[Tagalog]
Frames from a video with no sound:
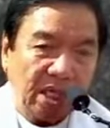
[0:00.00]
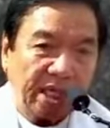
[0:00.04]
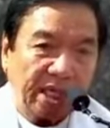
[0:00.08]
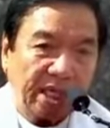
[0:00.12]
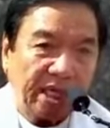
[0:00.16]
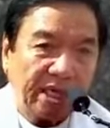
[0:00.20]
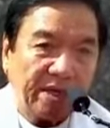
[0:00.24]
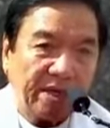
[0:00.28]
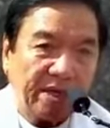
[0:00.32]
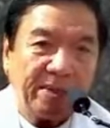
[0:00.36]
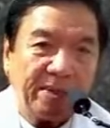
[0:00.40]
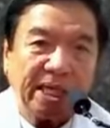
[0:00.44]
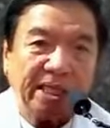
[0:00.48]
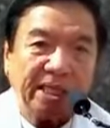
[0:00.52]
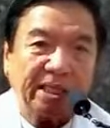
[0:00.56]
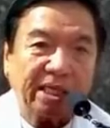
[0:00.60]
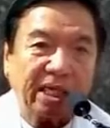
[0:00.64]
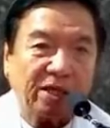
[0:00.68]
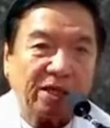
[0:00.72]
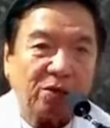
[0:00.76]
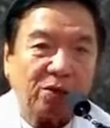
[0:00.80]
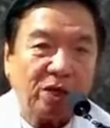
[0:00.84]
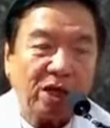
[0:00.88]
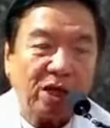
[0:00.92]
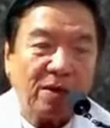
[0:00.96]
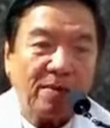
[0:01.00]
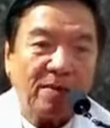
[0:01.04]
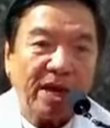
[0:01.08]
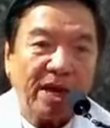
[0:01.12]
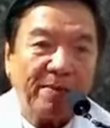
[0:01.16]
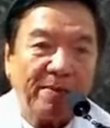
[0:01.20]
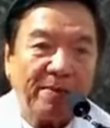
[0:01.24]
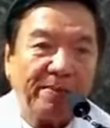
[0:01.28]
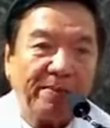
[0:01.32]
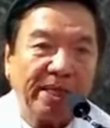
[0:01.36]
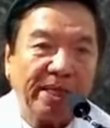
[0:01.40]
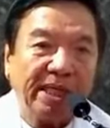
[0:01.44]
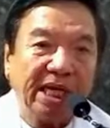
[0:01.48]
Ganang bata, kung
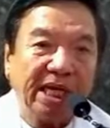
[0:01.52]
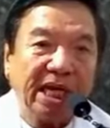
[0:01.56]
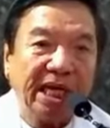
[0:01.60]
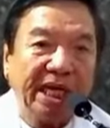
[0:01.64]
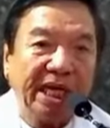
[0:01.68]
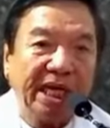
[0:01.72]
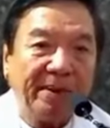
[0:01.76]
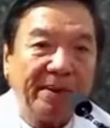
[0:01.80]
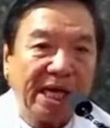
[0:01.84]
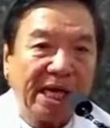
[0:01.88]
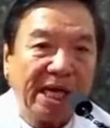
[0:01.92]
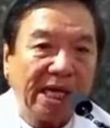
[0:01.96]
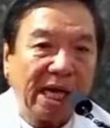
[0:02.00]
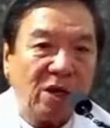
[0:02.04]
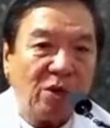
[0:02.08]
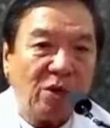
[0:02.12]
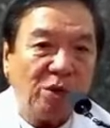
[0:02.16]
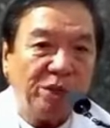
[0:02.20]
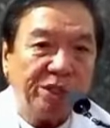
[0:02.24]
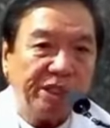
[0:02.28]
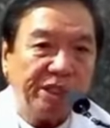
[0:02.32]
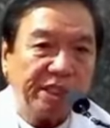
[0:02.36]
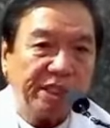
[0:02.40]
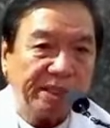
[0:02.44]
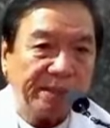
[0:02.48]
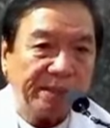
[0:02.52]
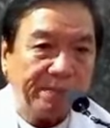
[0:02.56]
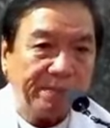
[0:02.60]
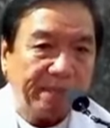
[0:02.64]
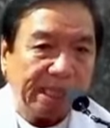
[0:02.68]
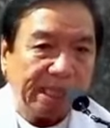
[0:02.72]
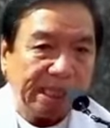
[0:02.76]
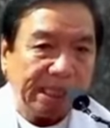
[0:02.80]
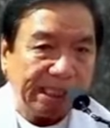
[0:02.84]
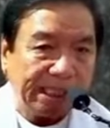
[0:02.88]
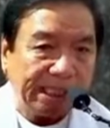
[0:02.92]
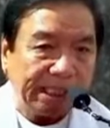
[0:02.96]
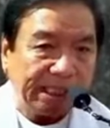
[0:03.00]
gamay padali manadalhon sa
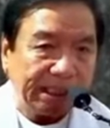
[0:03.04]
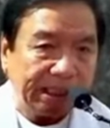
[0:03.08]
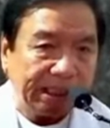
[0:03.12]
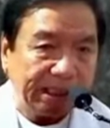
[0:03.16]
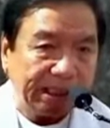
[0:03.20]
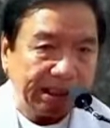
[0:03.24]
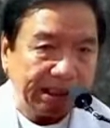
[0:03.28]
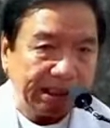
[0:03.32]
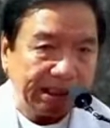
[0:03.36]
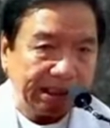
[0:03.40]
simbahan,